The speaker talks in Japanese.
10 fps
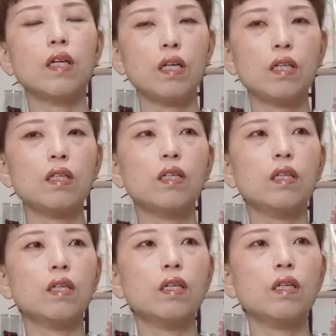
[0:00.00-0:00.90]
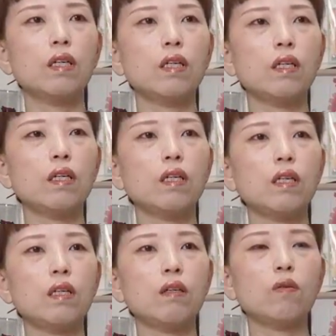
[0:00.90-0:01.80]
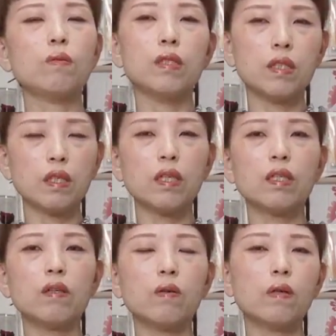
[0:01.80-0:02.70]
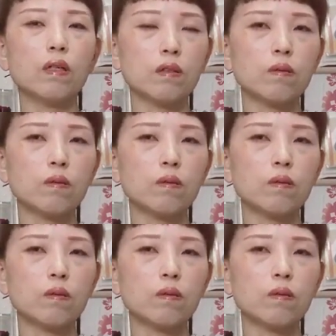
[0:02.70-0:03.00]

はい、えー、お店行かれた方がいい